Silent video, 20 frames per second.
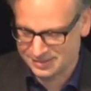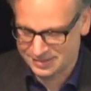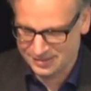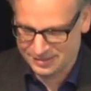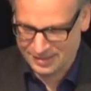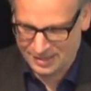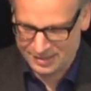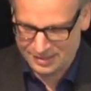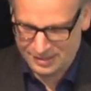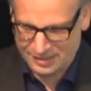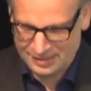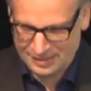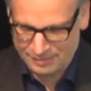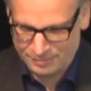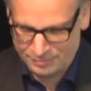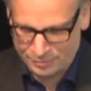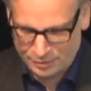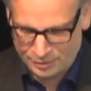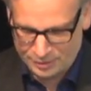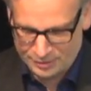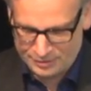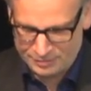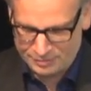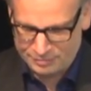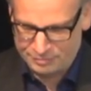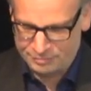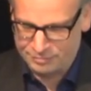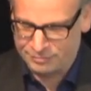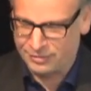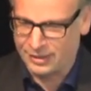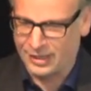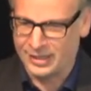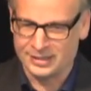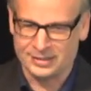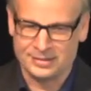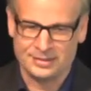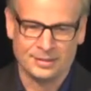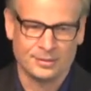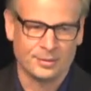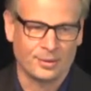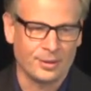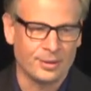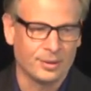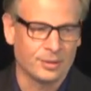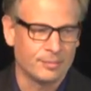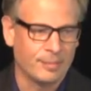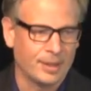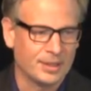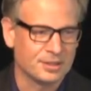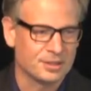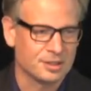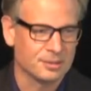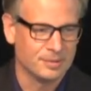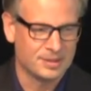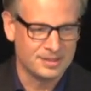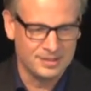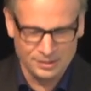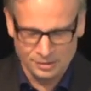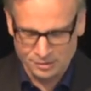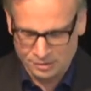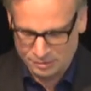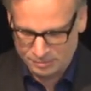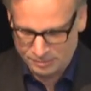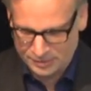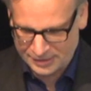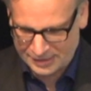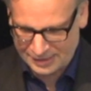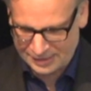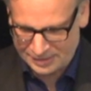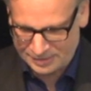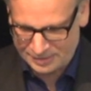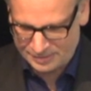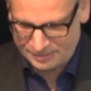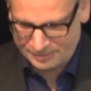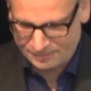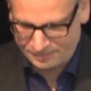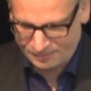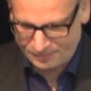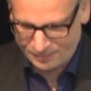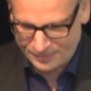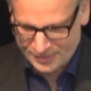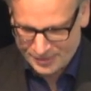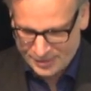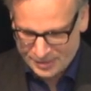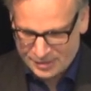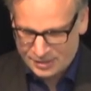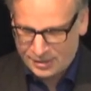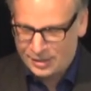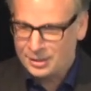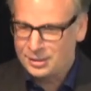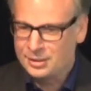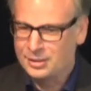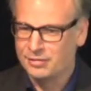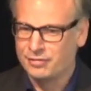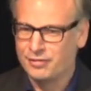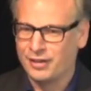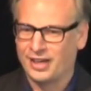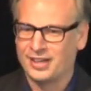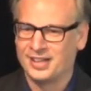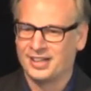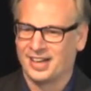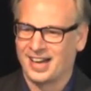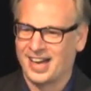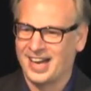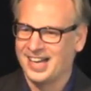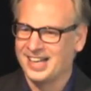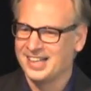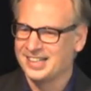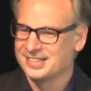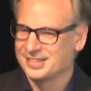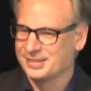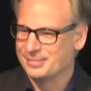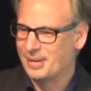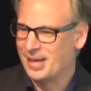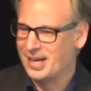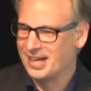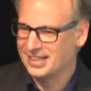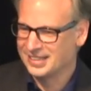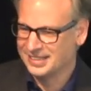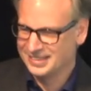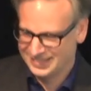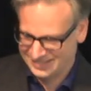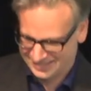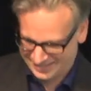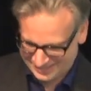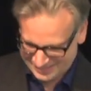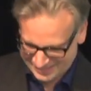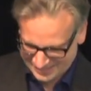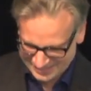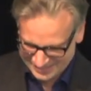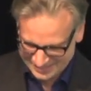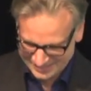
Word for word: das Sie gerne erleben würden, vielleicht eine neue romantische Beziehung beginnen, eine ferne Reise machen,